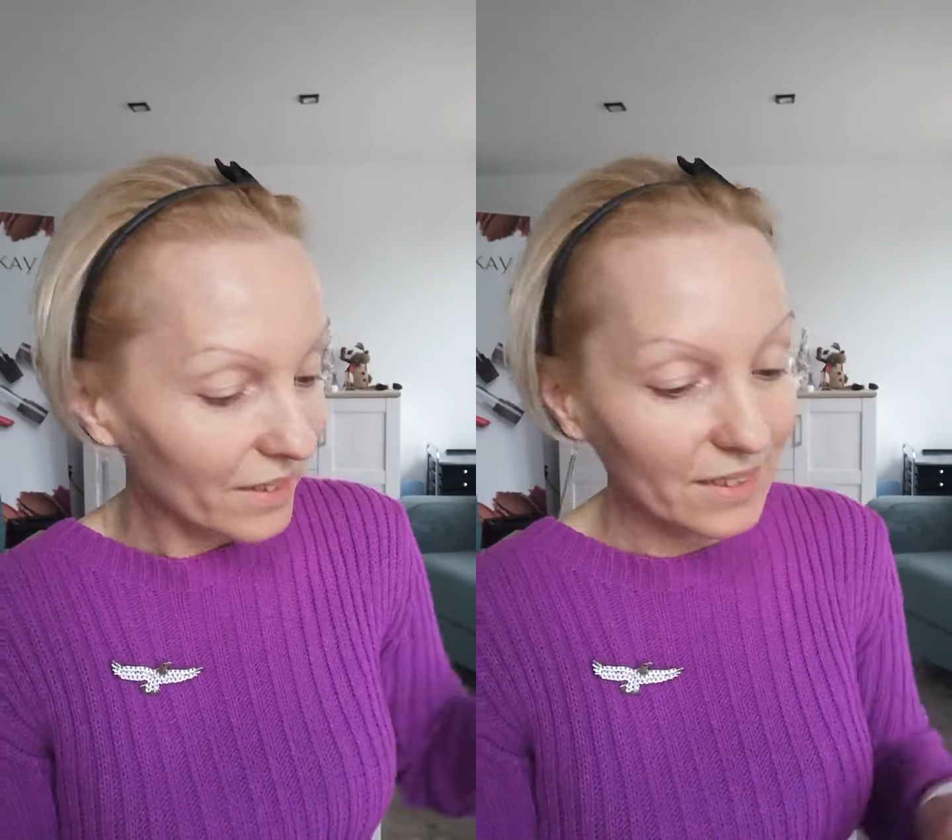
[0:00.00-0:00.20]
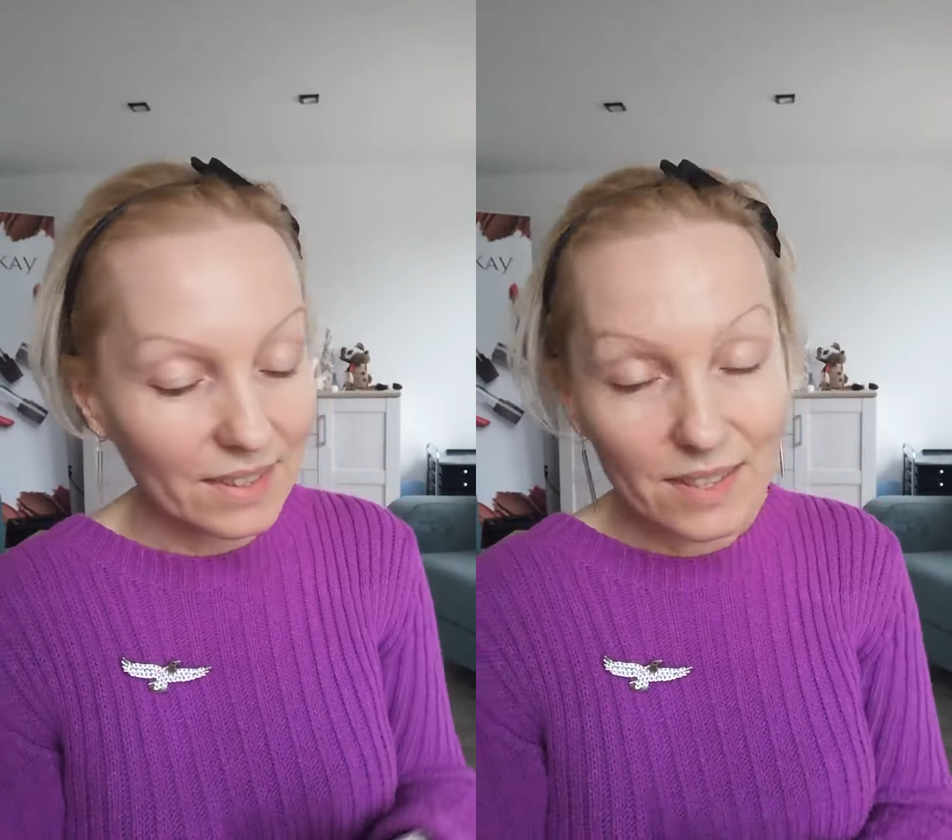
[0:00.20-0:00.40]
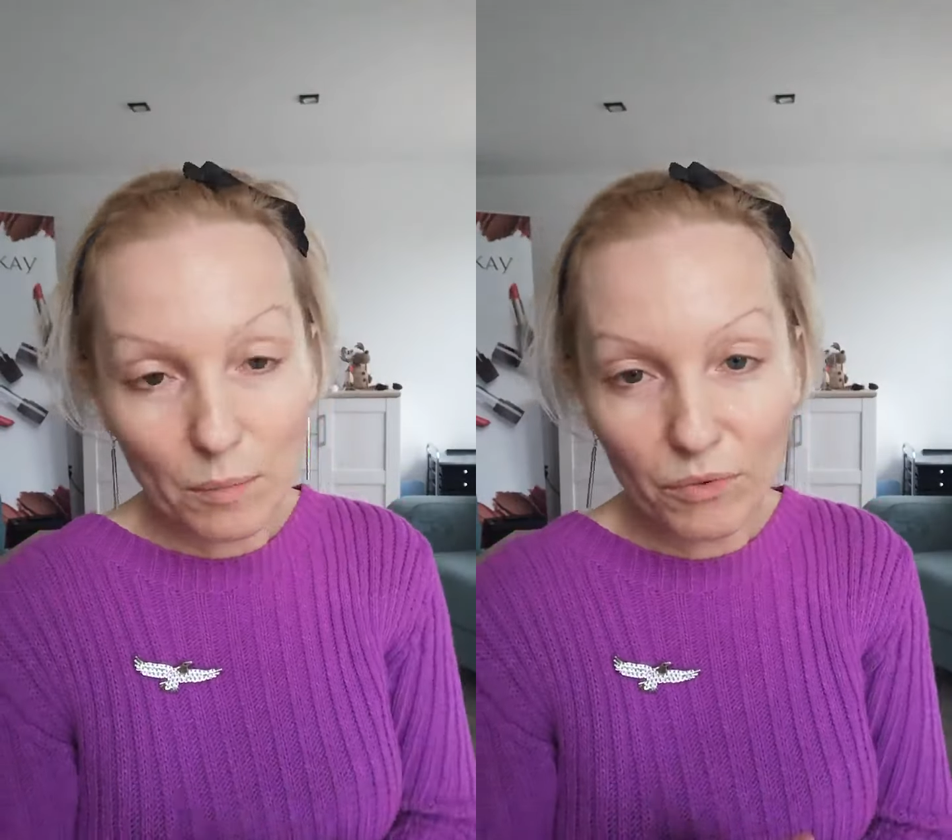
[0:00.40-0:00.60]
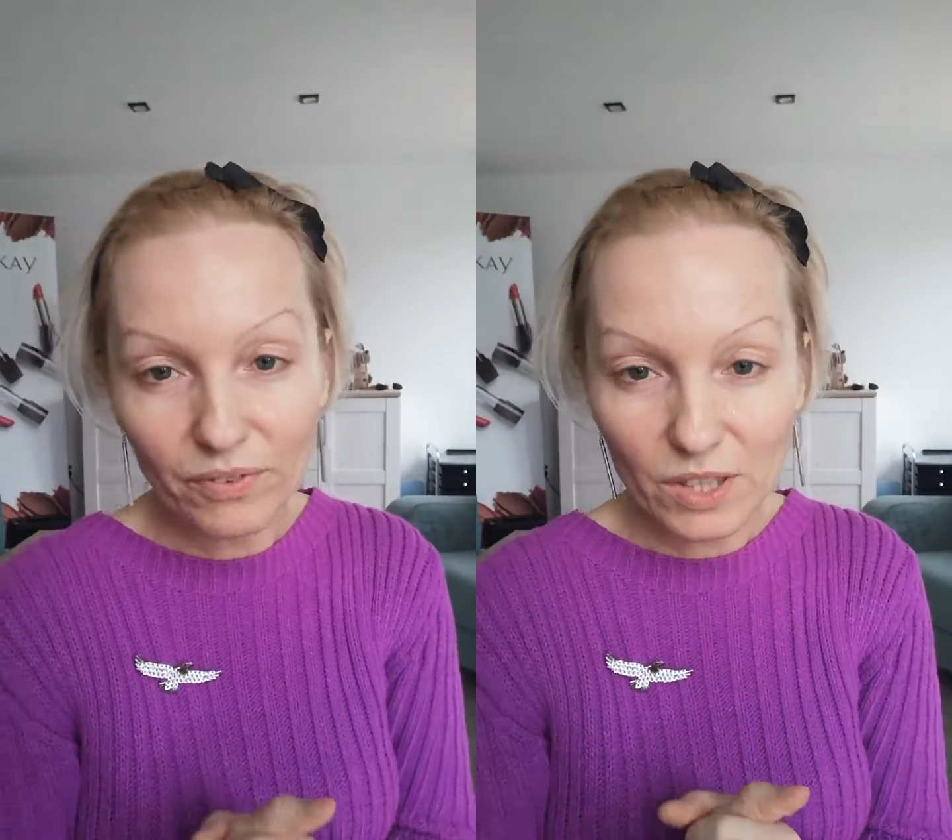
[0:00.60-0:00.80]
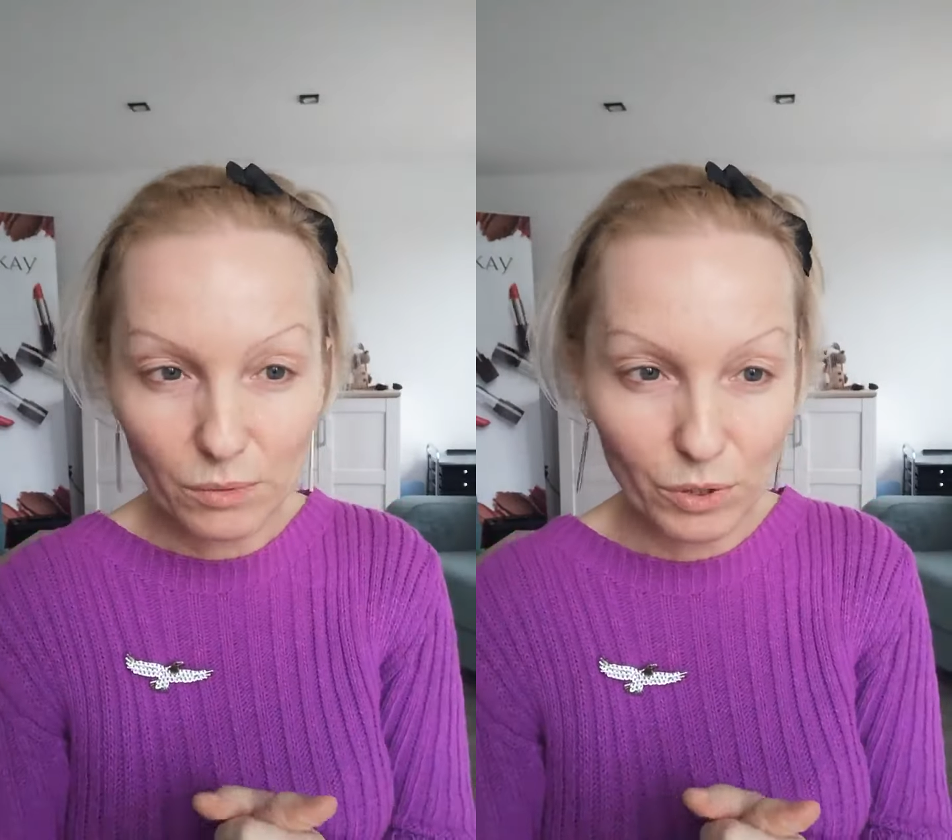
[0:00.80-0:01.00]
I tak samo w
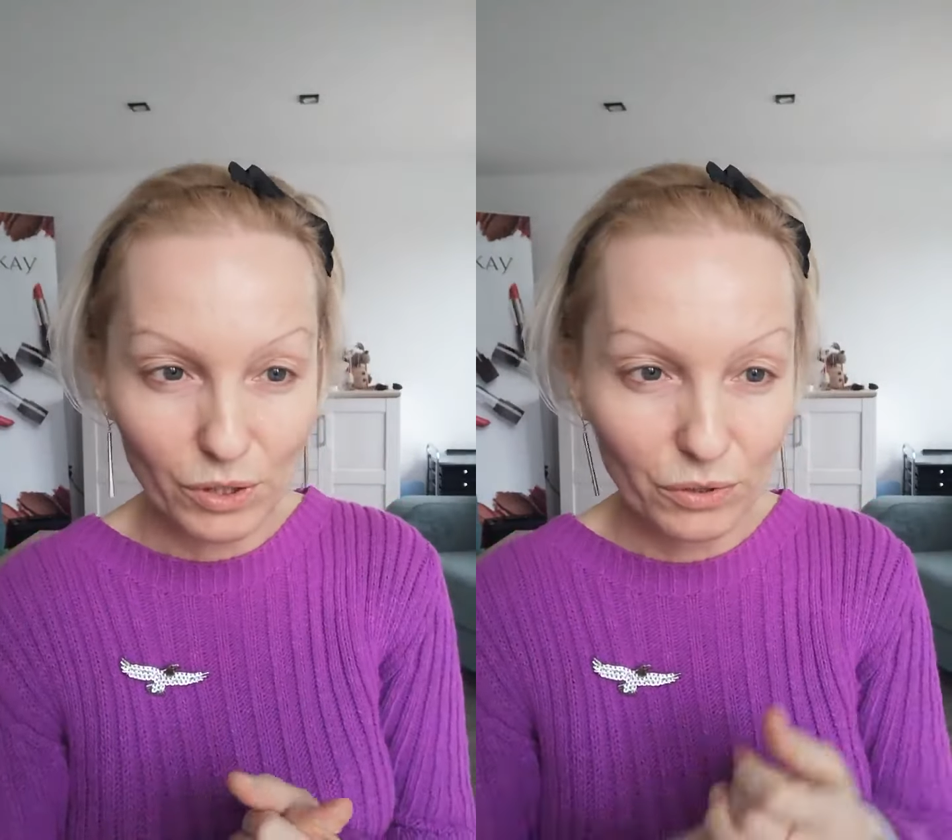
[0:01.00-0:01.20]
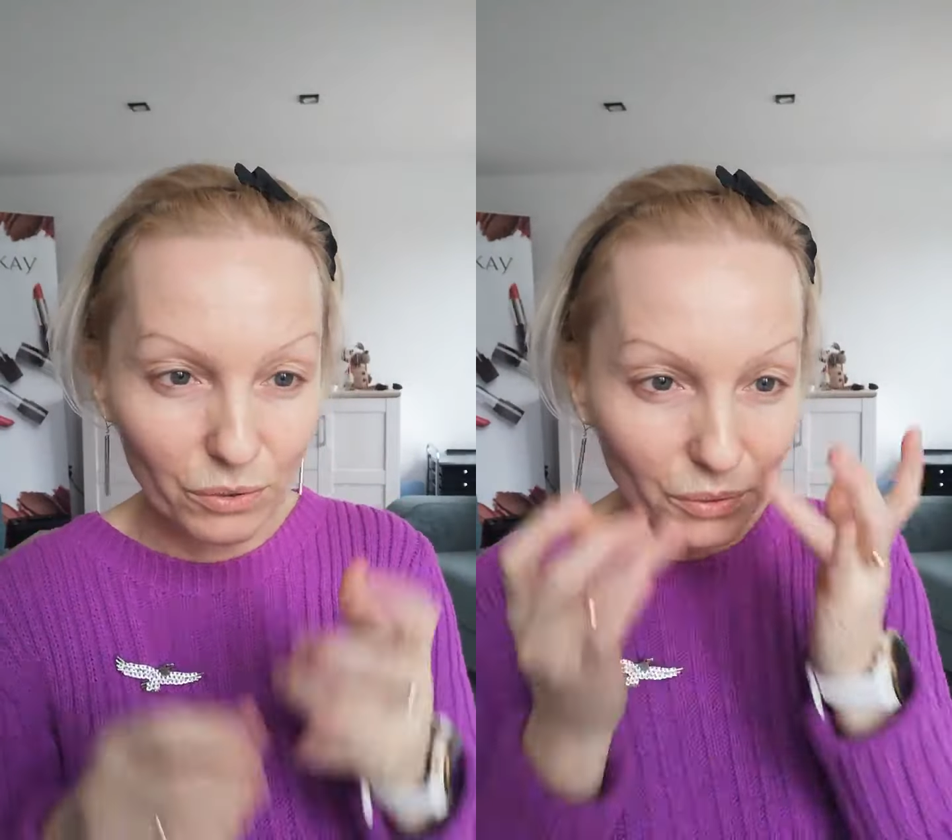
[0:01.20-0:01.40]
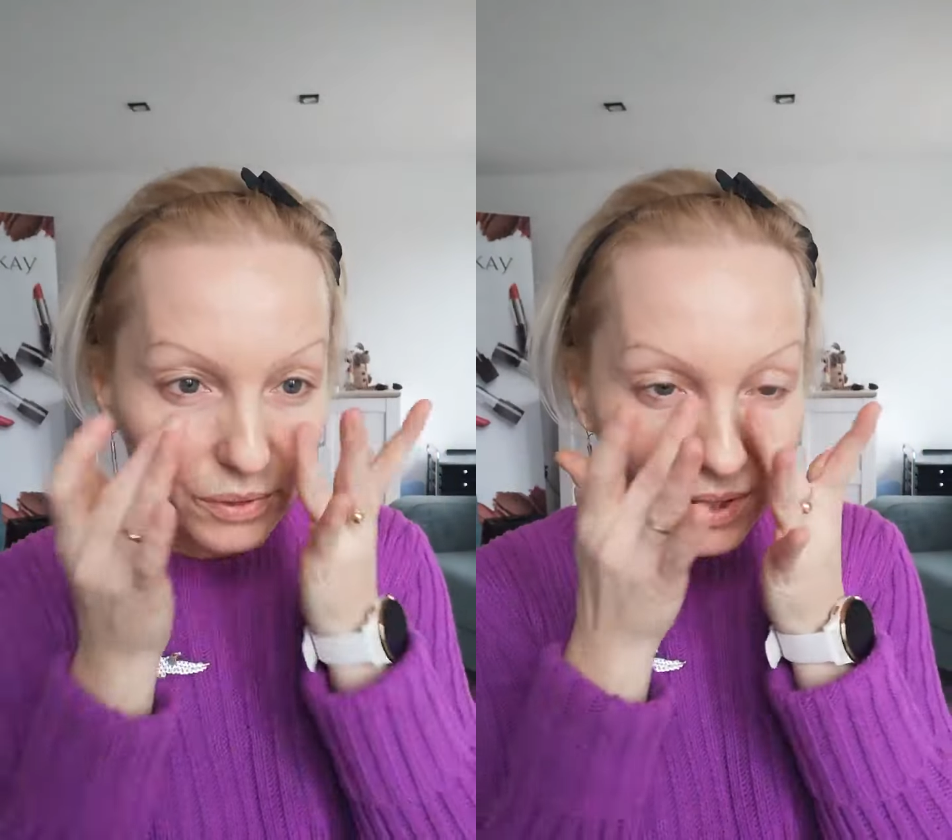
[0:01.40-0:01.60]
naszym życiu.